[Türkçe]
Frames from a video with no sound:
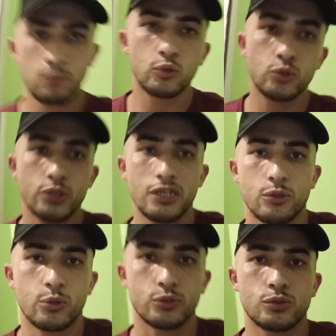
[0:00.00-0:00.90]
bu
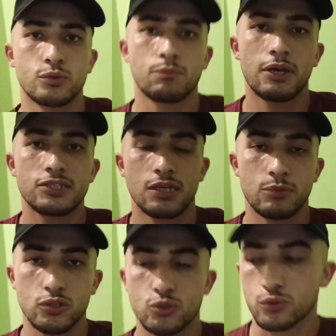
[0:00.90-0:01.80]
kuryelik olsun, başka
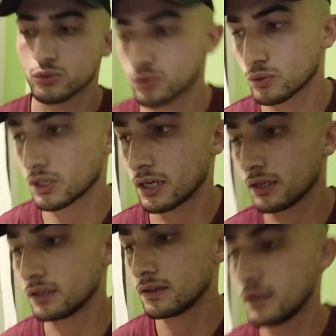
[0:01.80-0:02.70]
bir iş olsun
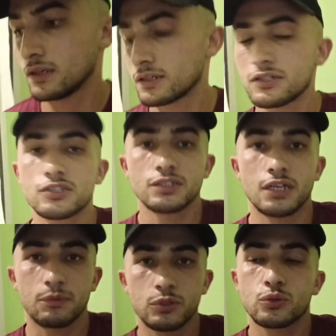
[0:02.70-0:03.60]
yani Kışın
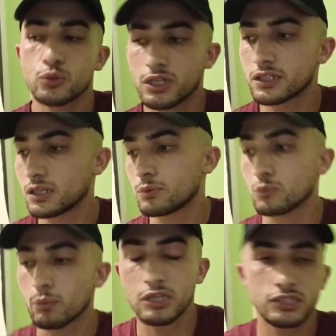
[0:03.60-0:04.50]
diyelim ki kulelik
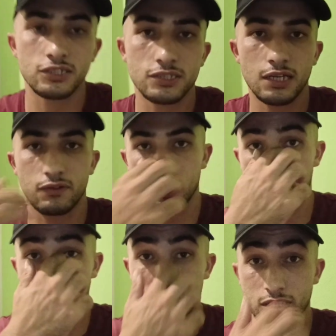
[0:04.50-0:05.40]
yapılmıyor. Başka işler var
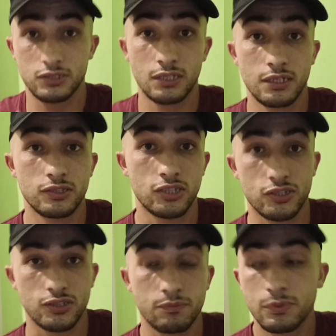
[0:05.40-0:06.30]
abi. Başka işlerde
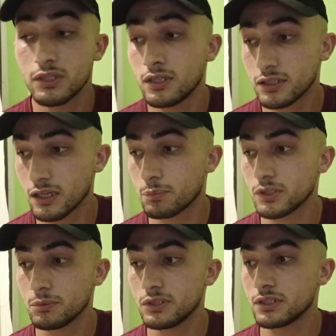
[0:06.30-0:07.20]
çalışılıp
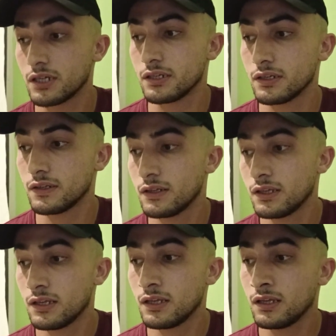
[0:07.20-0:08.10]
yapılabilir yani.
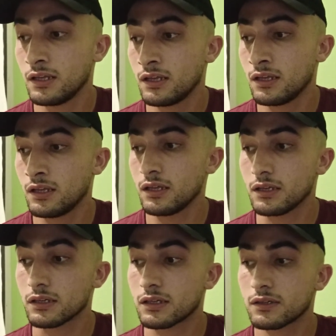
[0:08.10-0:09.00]

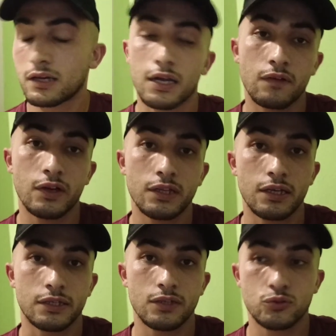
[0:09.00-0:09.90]
Ee,
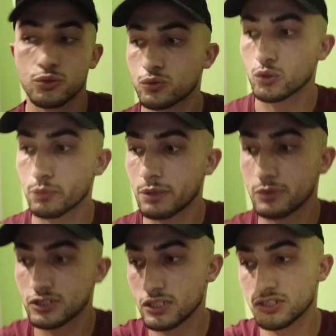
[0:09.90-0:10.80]
karavandayken çünkü normal bir
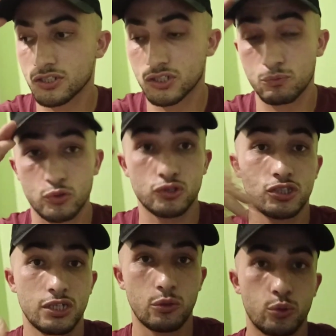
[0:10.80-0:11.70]
işte çalışamıyoruz.
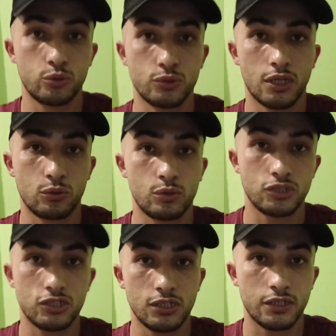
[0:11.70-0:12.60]
Şile olduğundan dolayı
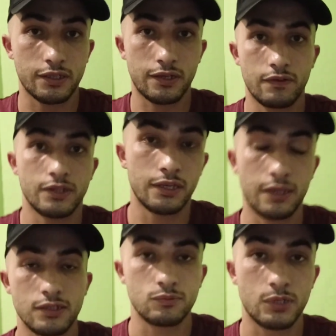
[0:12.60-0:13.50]
Şile'yi karavanda
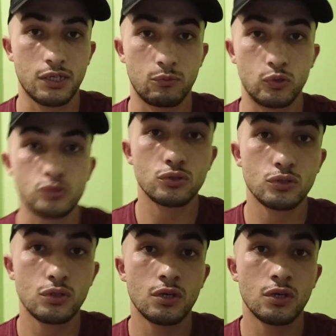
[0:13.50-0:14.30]
yalnız bırakamıyoruz.